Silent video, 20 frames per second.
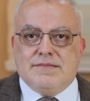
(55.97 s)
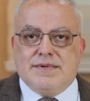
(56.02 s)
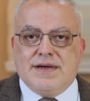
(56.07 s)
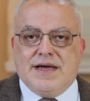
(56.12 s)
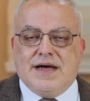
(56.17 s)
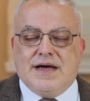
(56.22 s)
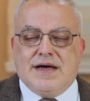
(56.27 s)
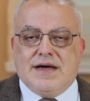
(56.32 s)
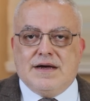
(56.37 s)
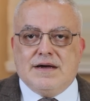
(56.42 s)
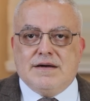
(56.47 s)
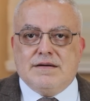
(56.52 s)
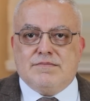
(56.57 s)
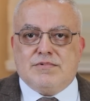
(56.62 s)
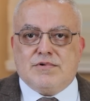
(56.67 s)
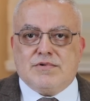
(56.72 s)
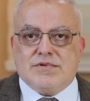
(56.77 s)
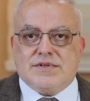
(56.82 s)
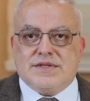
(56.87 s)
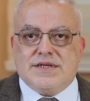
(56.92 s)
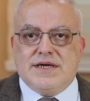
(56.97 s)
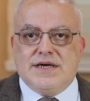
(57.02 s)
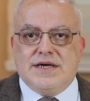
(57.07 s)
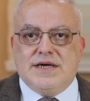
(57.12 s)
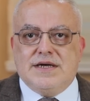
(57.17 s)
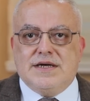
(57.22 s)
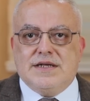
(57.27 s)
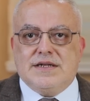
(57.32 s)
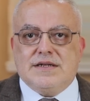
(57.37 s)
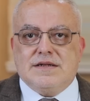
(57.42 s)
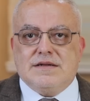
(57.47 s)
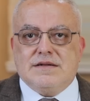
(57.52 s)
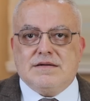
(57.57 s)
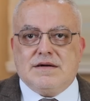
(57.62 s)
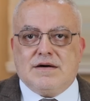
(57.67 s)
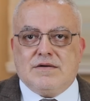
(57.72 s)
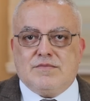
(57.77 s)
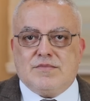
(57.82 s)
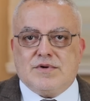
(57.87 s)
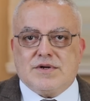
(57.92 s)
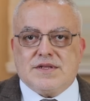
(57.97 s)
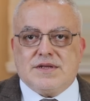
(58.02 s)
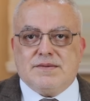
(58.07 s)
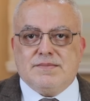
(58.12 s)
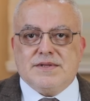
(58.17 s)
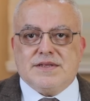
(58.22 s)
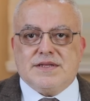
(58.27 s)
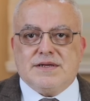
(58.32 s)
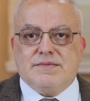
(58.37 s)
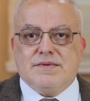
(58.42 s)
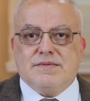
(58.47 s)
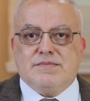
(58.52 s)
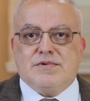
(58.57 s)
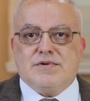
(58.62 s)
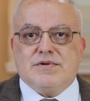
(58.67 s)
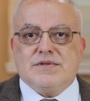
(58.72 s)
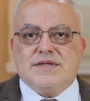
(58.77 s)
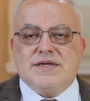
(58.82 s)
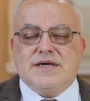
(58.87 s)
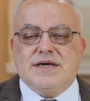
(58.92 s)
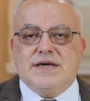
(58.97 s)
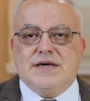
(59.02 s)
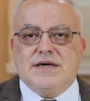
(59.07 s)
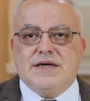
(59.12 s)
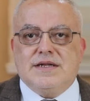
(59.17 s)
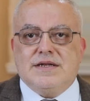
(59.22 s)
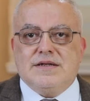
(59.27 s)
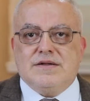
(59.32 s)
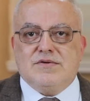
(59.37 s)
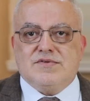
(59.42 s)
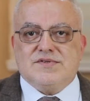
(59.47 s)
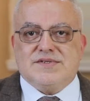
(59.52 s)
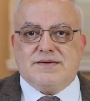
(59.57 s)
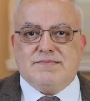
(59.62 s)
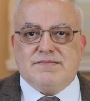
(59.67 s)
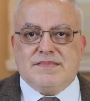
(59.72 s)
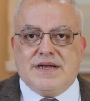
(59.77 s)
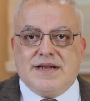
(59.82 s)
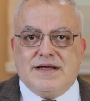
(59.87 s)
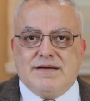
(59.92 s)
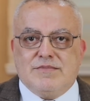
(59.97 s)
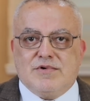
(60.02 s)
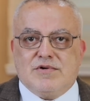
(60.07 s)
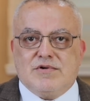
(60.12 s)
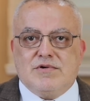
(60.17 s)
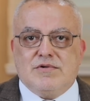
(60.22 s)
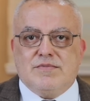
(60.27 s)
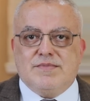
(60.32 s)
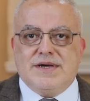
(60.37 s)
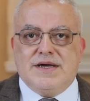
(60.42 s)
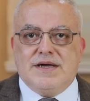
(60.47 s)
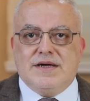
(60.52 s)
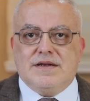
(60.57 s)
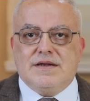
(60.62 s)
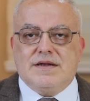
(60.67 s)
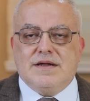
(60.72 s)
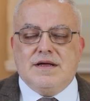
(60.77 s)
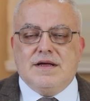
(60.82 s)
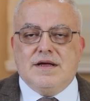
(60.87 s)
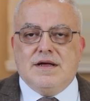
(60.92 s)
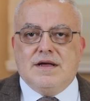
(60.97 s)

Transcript: بها بروتين أو مرتبطة ببروتين يسمى الهيموجلوبين